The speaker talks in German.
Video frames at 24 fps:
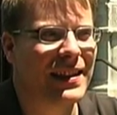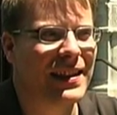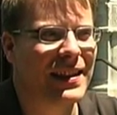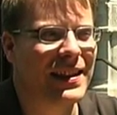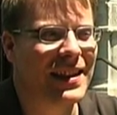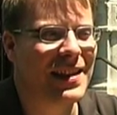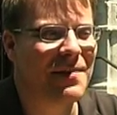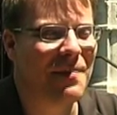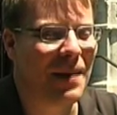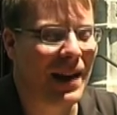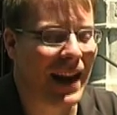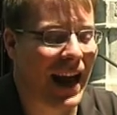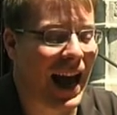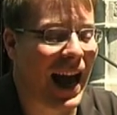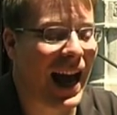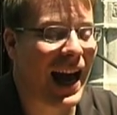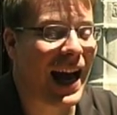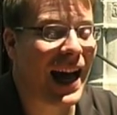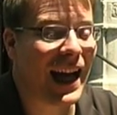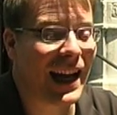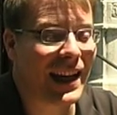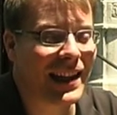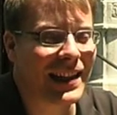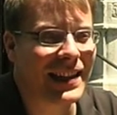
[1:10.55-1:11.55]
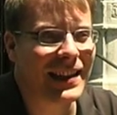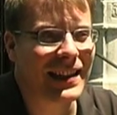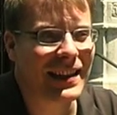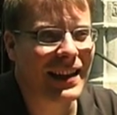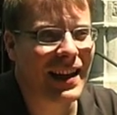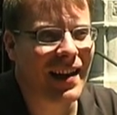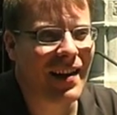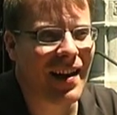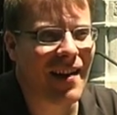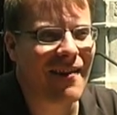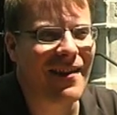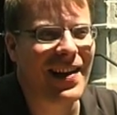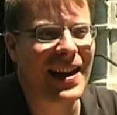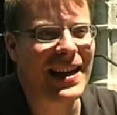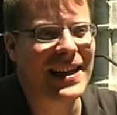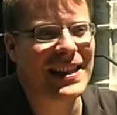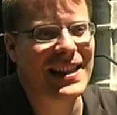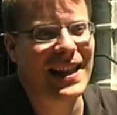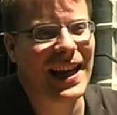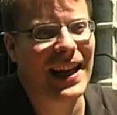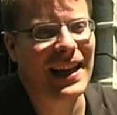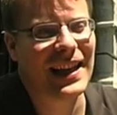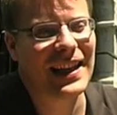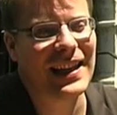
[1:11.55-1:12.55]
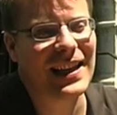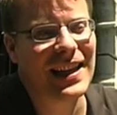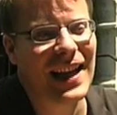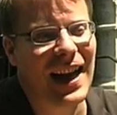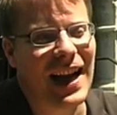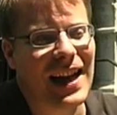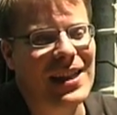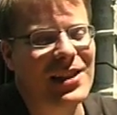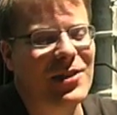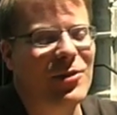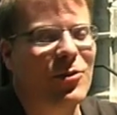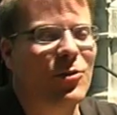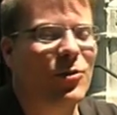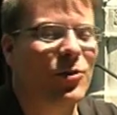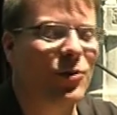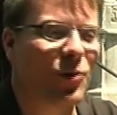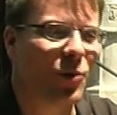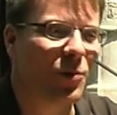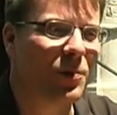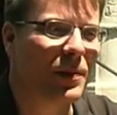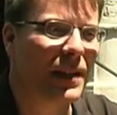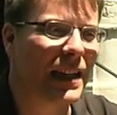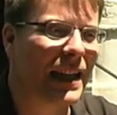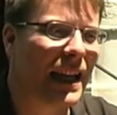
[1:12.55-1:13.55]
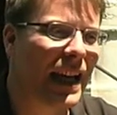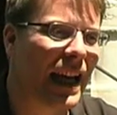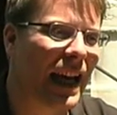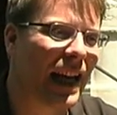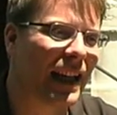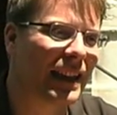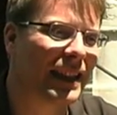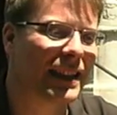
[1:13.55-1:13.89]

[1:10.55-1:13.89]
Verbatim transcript: die man ahnt, erwächst ein Inhalt und umgekehrt.